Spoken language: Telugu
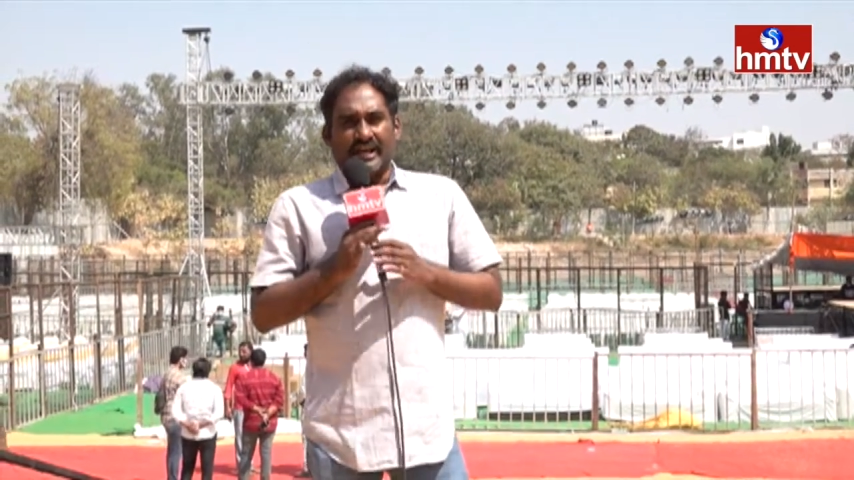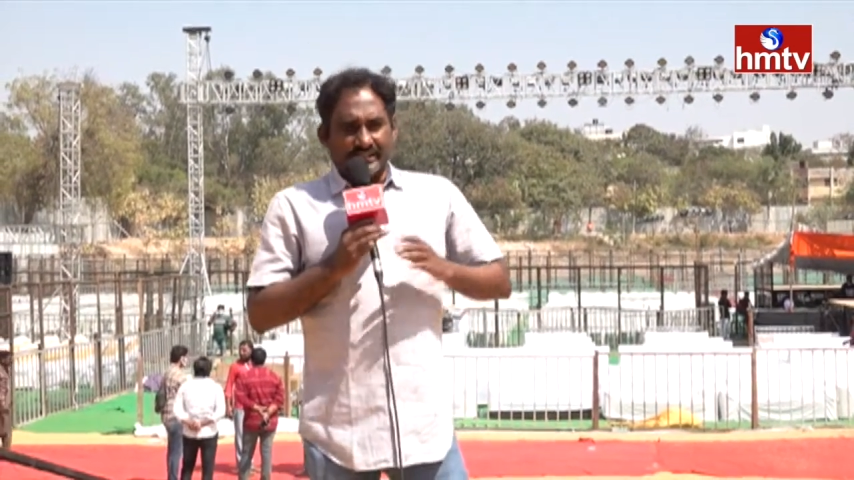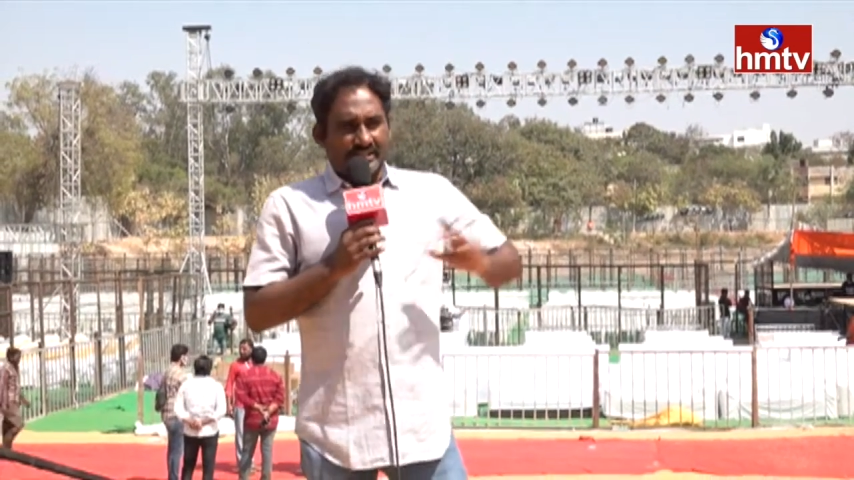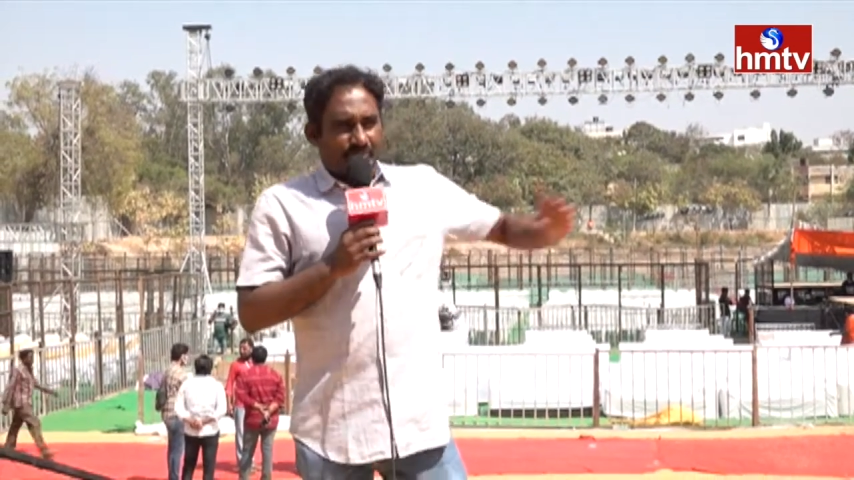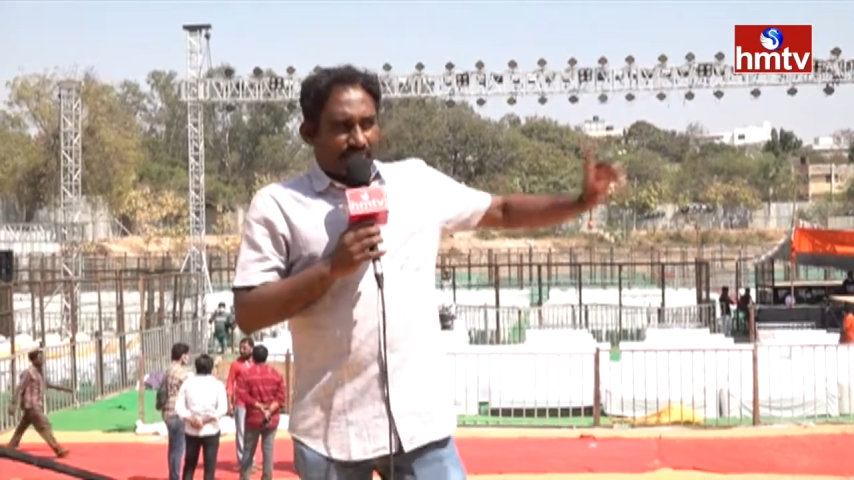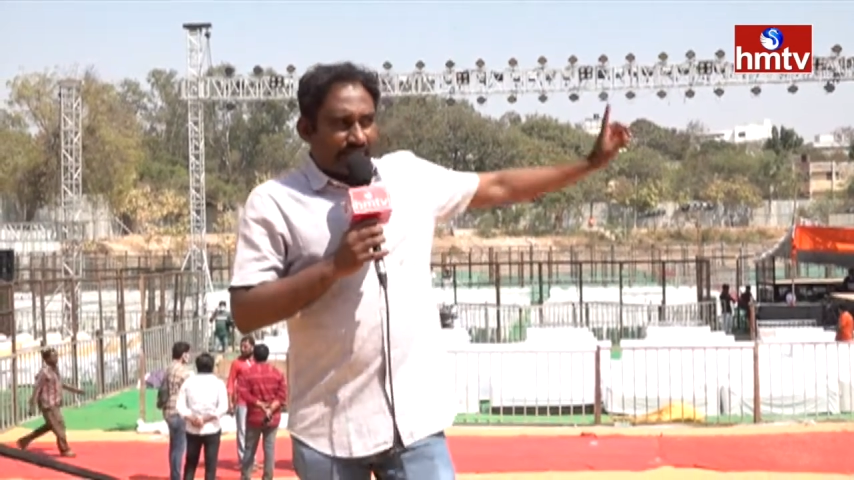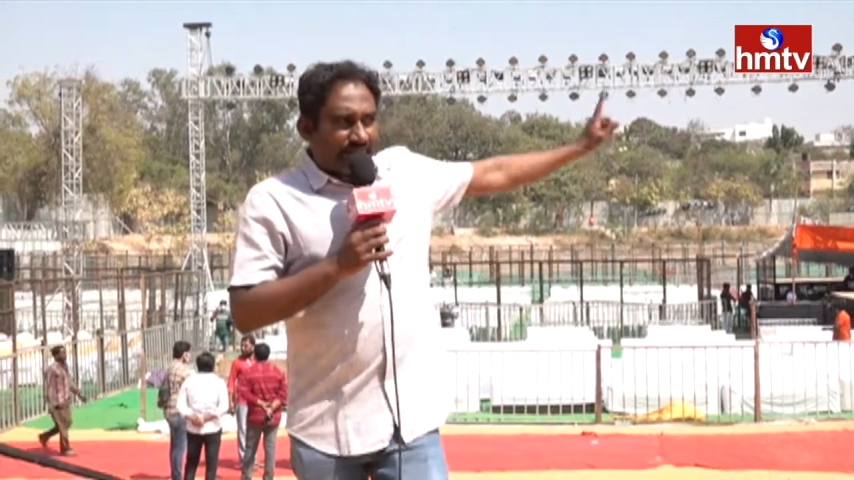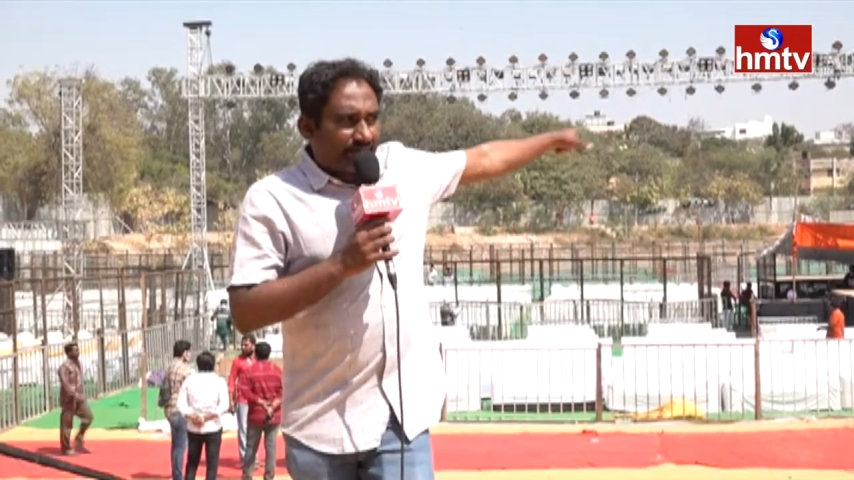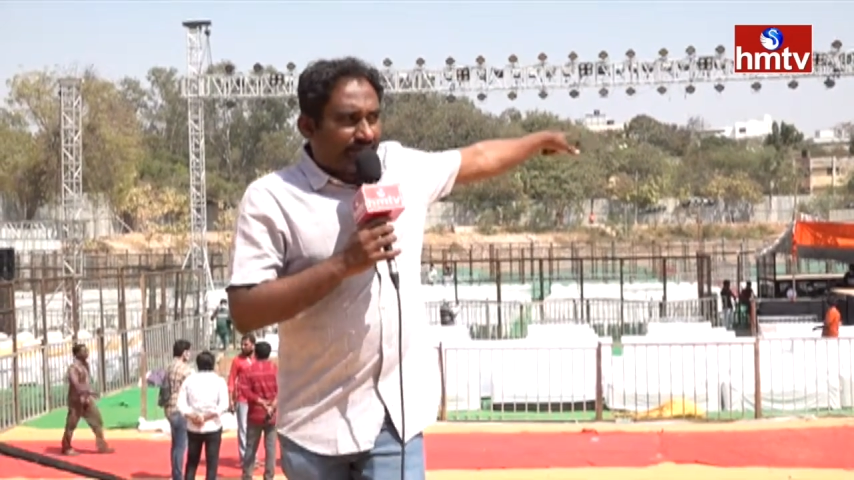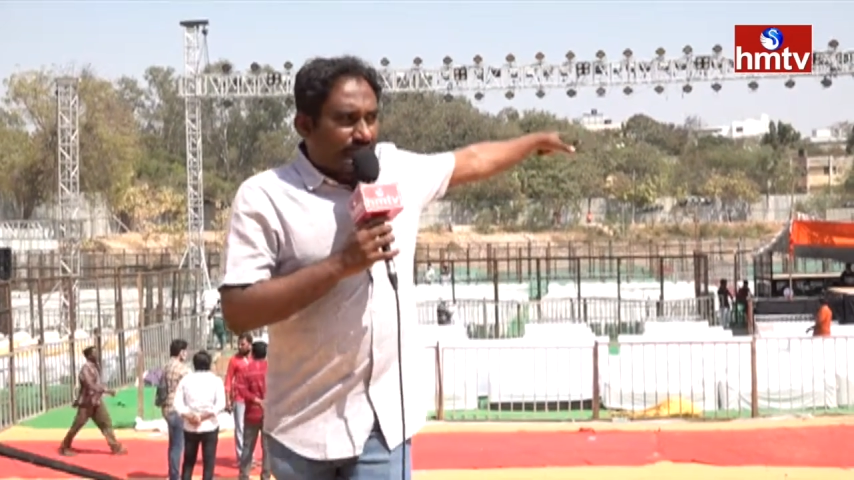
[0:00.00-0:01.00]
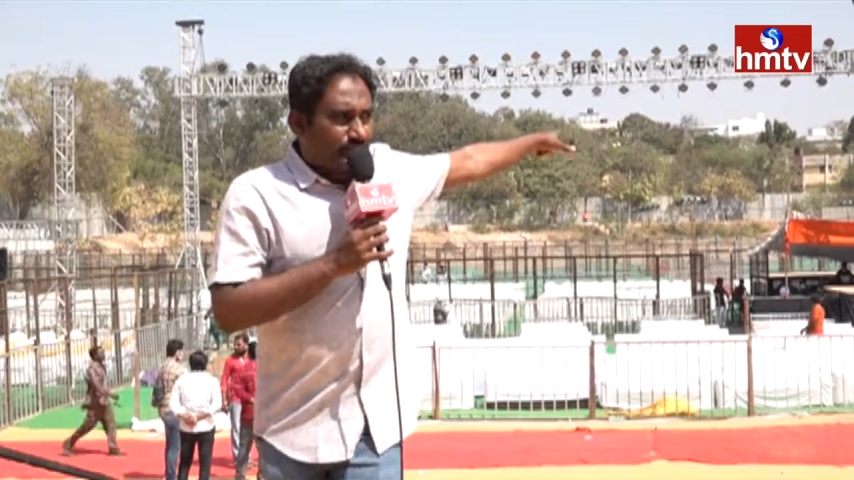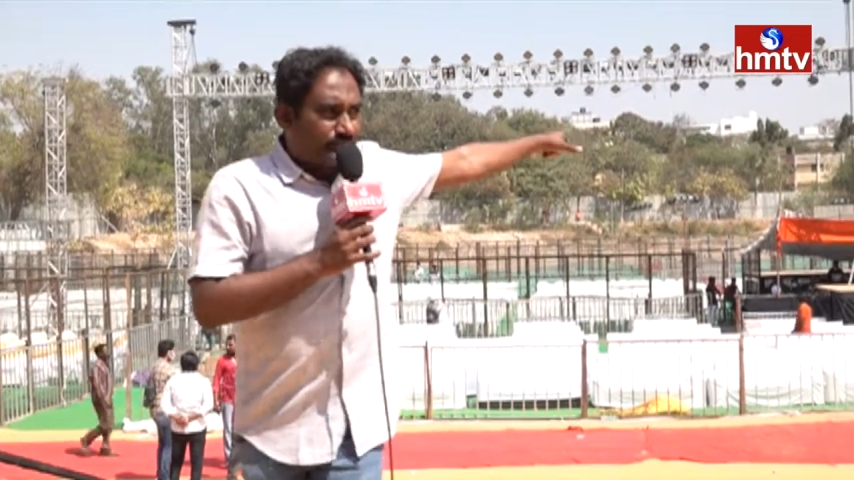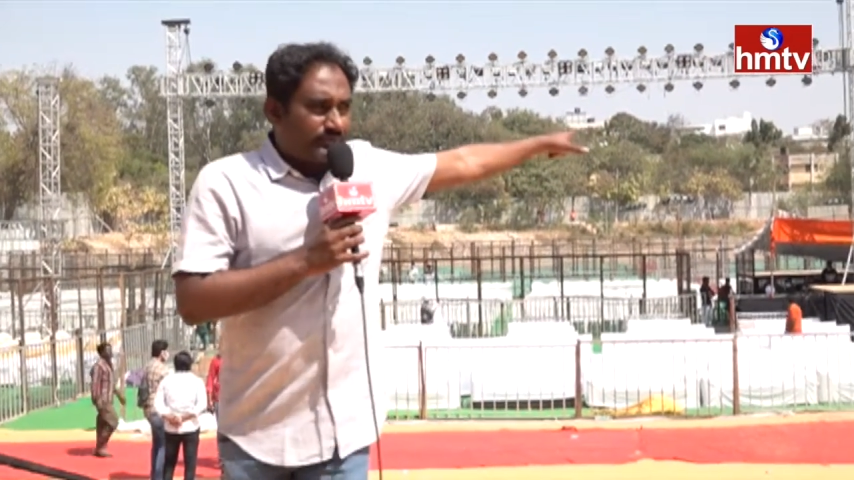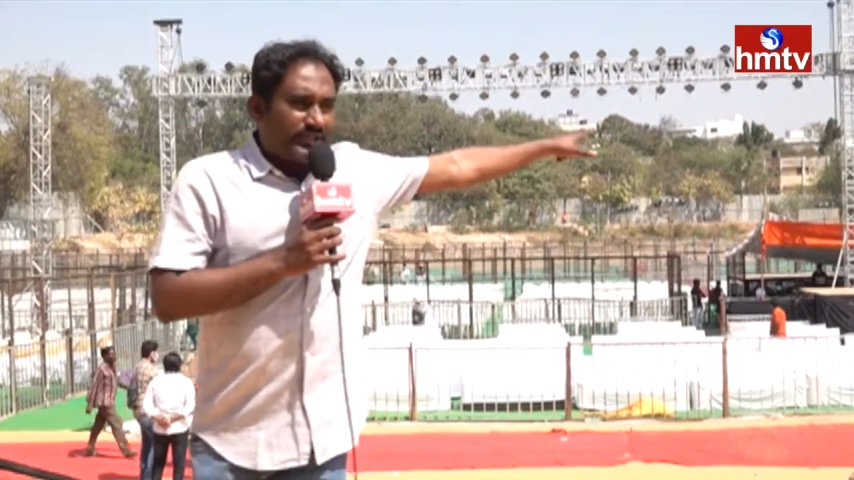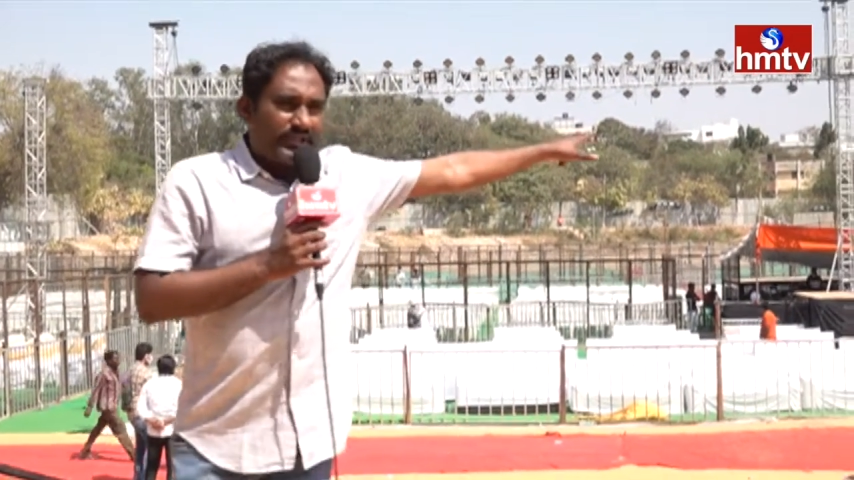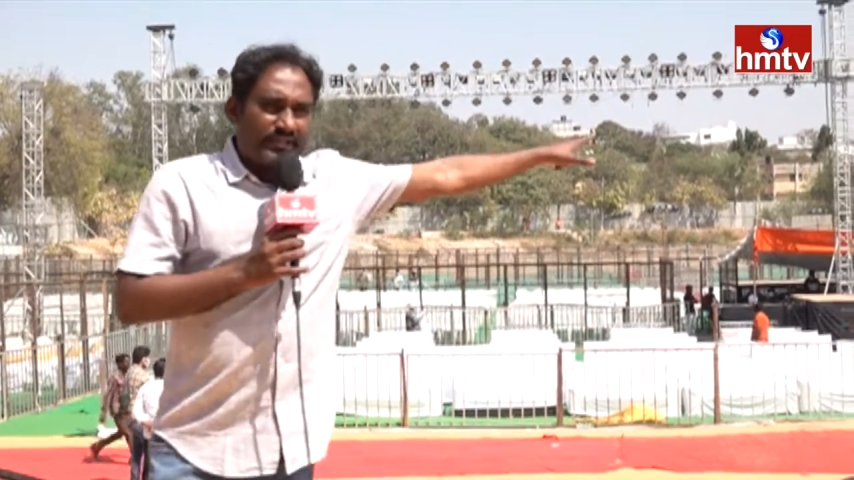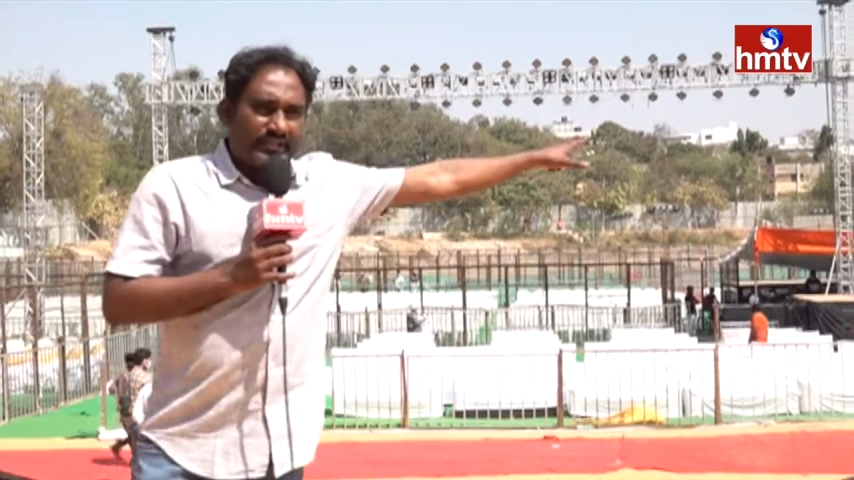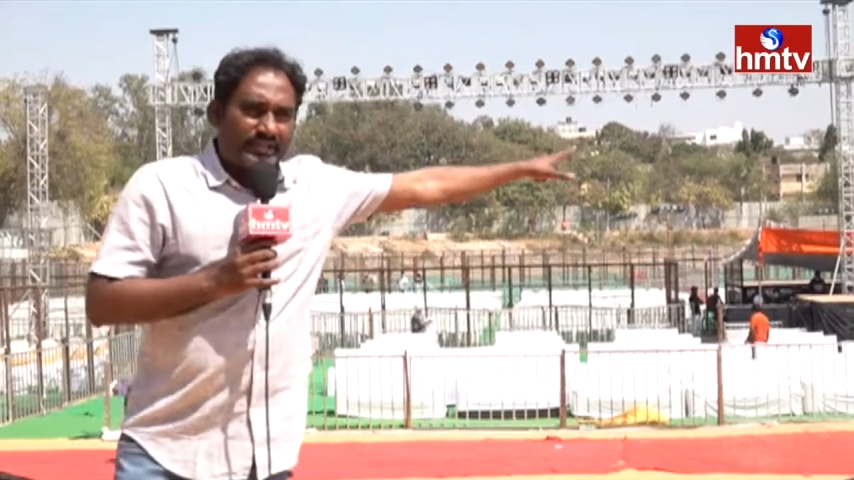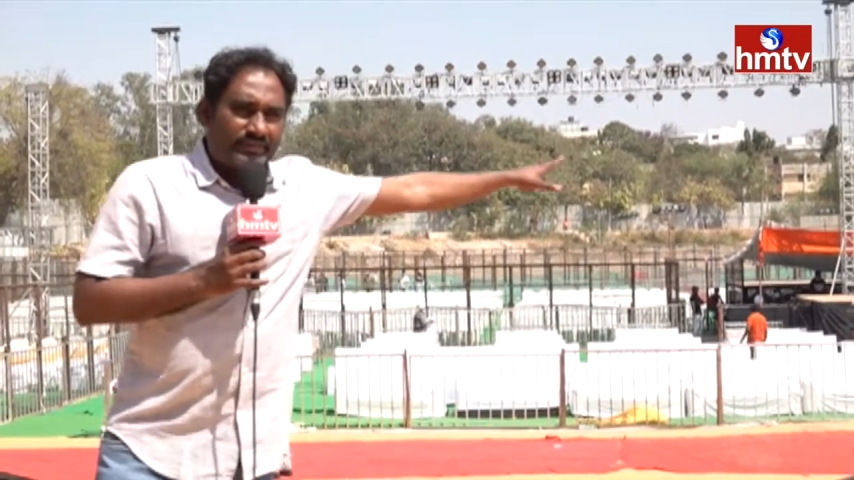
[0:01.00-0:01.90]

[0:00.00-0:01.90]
అయితే ఇక్కడ మనం వెనకాల చూసుకుంటే కనుక